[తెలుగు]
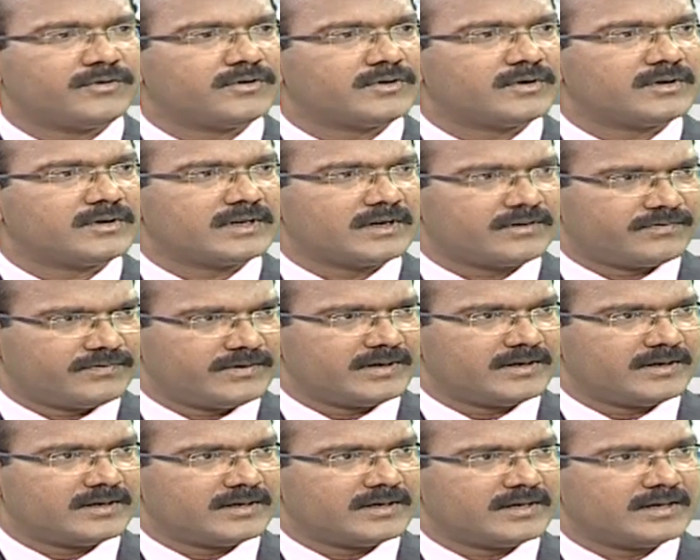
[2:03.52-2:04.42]

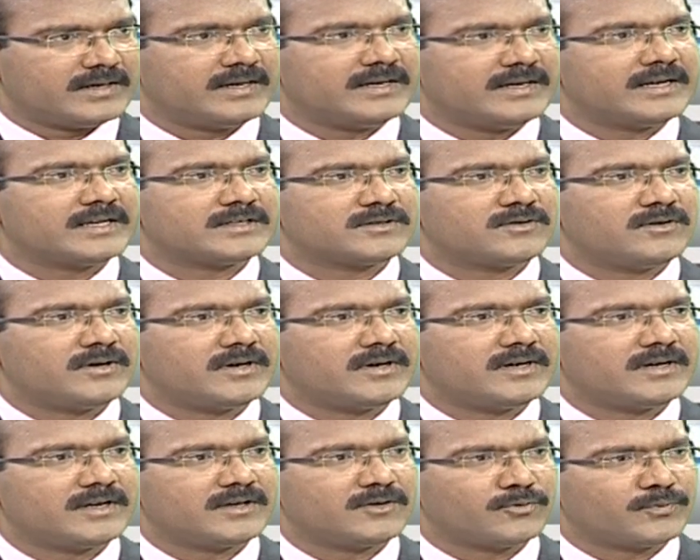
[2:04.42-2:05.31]
ఫోటోగ్రఫీ
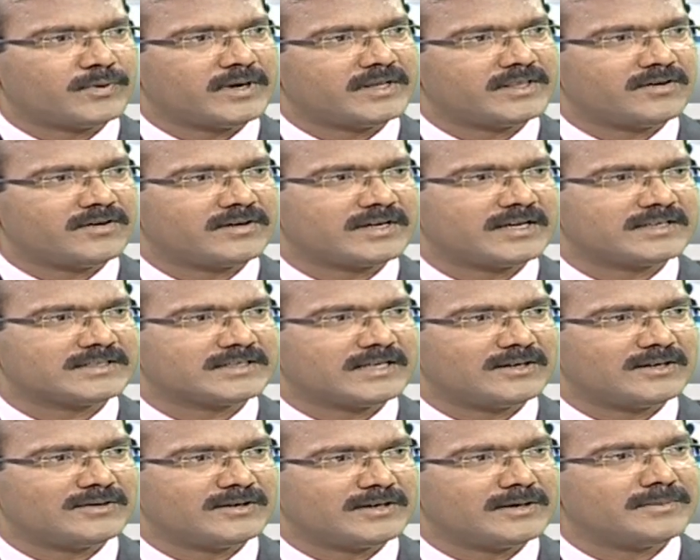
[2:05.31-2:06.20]
ఇండస్ట్రీలోనండి ఉపాధి
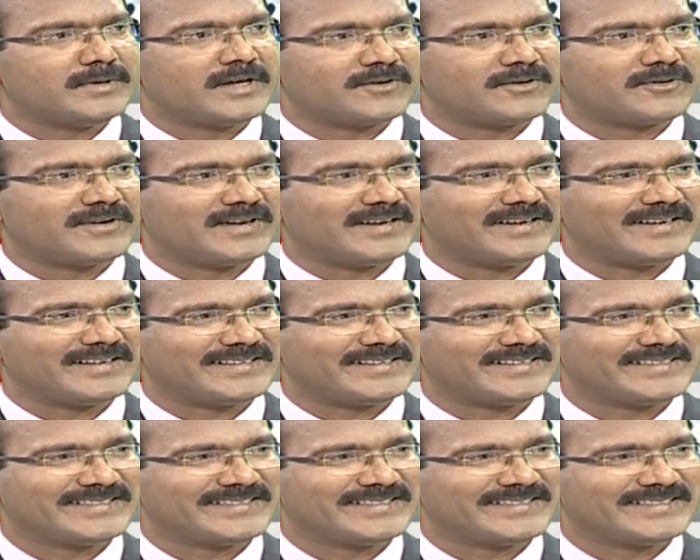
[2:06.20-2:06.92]
అవకాశాలు ఏ మేరకు ఉన్నాయి